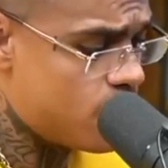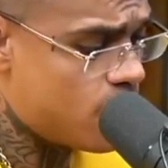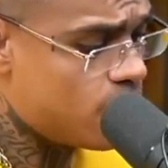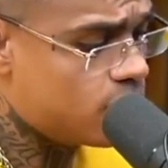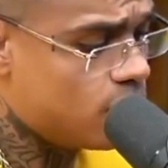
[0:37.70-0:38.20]
Aí
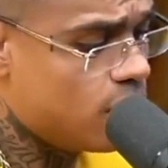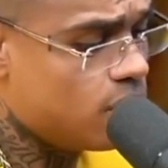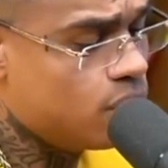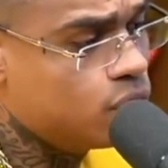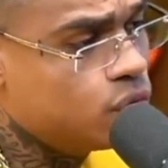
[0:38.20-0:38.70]
tem.
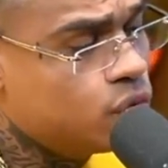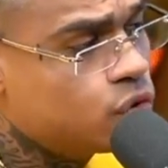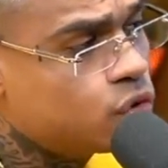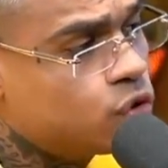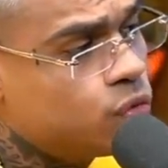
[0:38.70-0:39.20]
Uh,
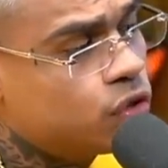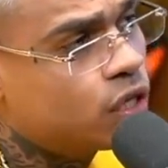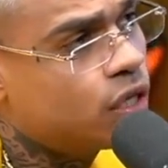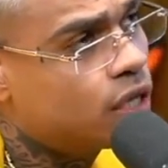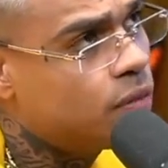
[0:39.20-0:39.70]
os últimos
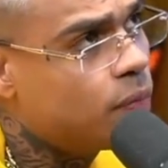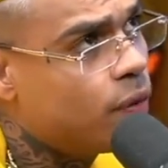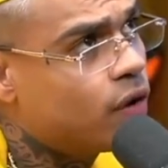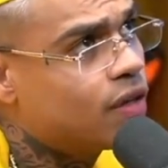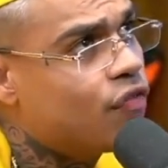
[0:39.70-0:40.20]
canos que me
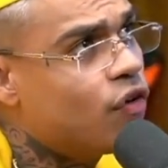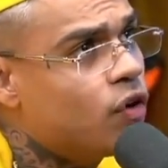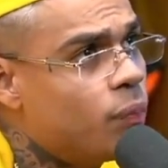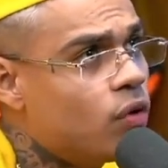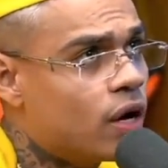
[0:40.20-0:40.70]
parou até
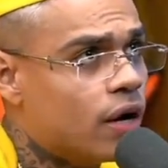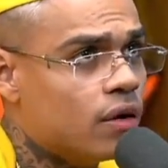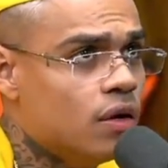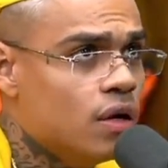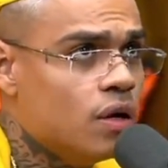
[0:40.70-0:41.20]
falou, pô,
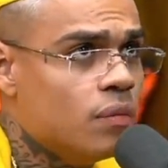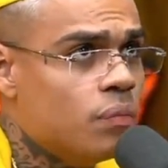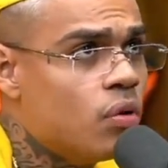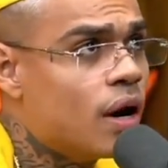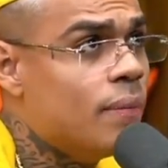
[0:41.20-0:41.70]
cara,
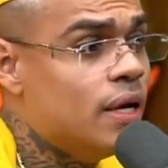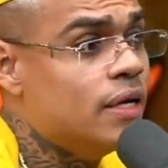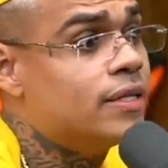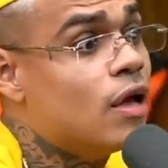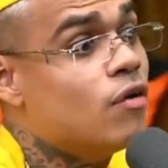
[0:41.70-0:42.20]
pô,
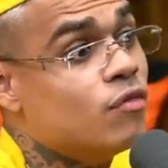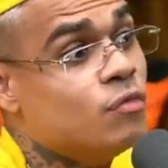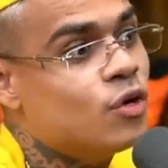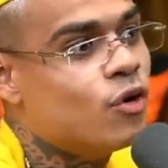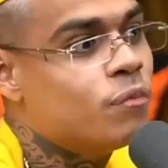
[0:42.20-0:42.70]
cabelinho, tem,
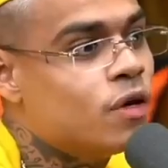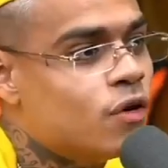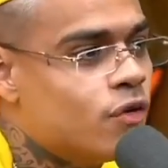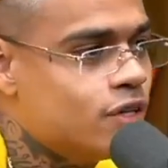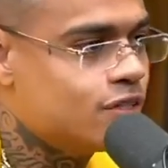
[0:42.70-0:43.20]
me,
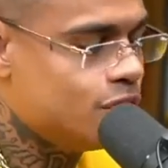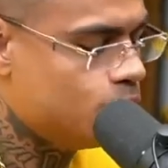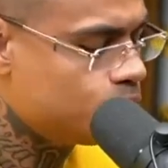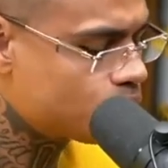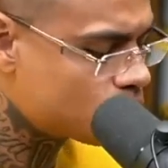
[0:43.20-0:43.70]
me
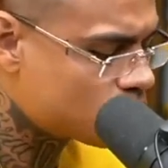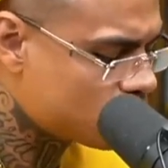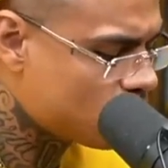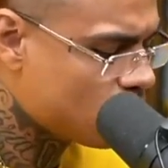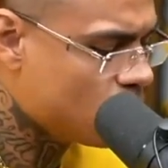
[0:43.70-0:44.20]
reconheceu.
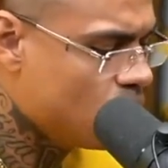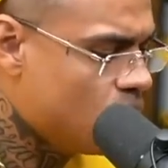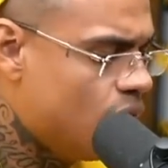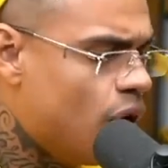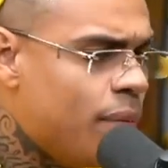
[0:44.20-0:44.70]

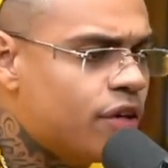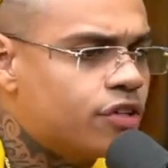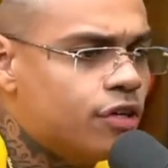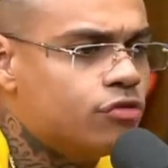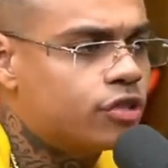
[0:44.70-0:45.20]

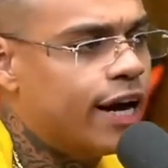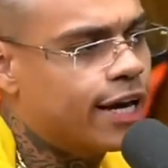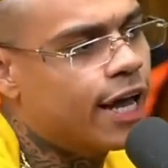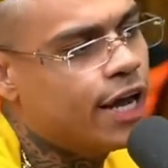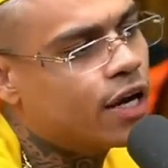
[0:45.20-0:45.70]
Realmente, tem uns
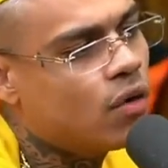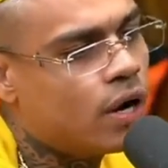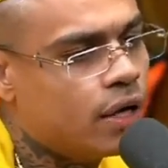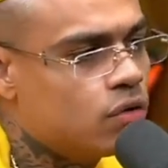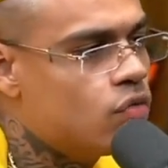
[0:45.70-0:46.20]
caras que é
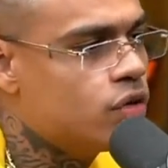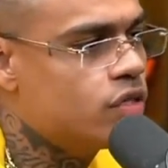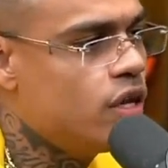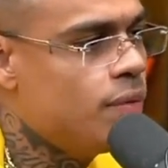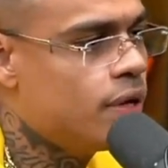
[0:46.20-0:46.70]
recalcado com
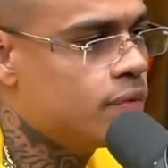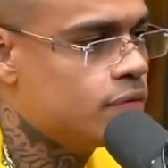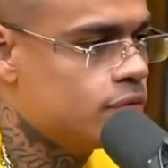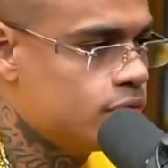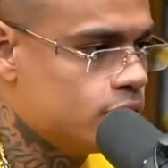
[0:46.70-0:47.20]
vocês mesmo.